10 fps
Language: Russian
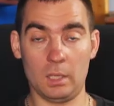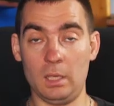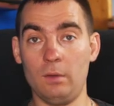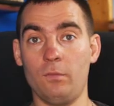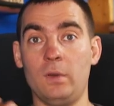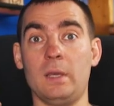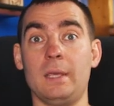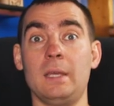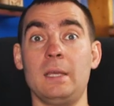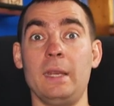и в
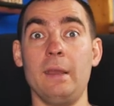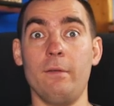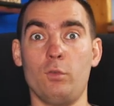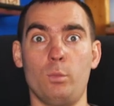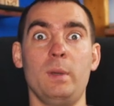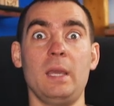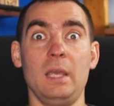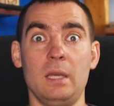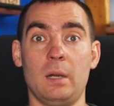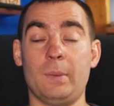игре, в любые
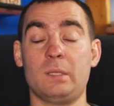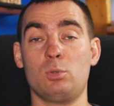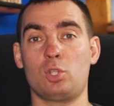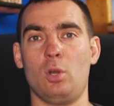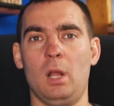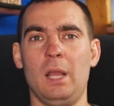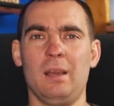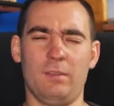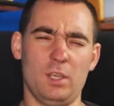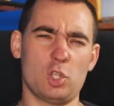игры, потому что
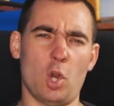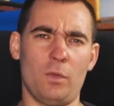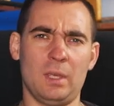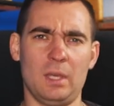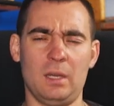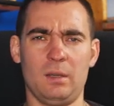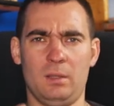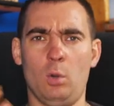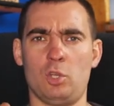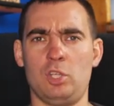в дешевеньких,
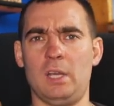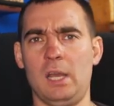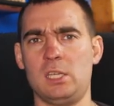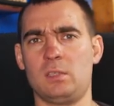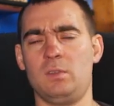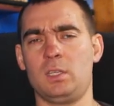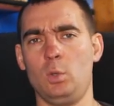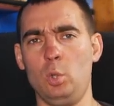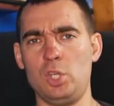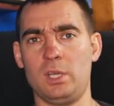не очень качественных
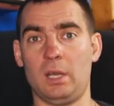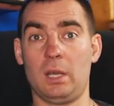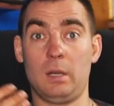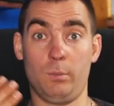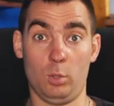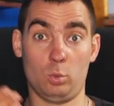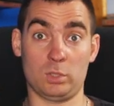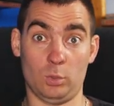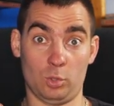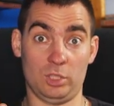наушниках,
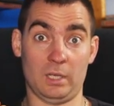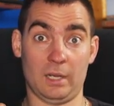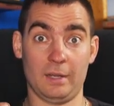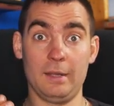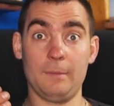Bluetooth наушниках,